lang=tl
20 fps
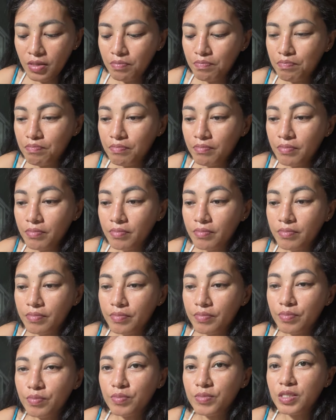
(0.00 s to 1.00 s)
Si,
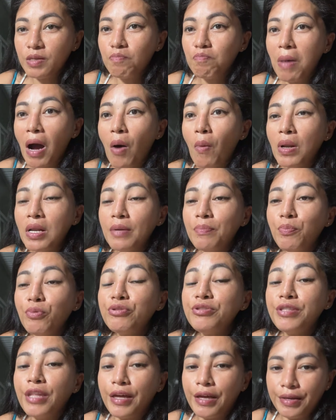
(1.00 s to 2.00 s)
si bawal na
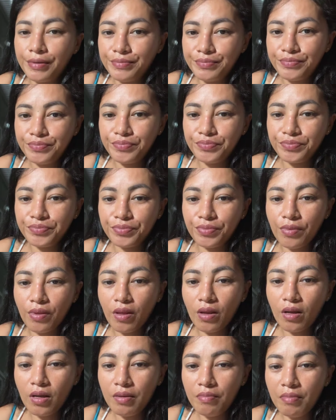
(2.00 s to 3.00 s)
pud ni.
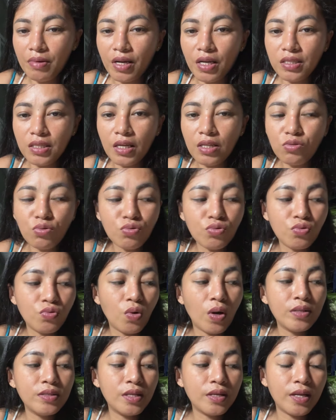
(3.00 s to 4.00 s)
Makita
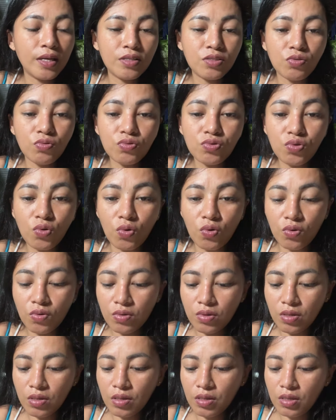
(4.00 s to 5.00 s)
itong kuandre,
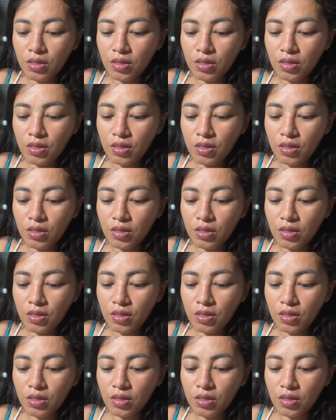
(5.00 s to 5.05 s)
suso.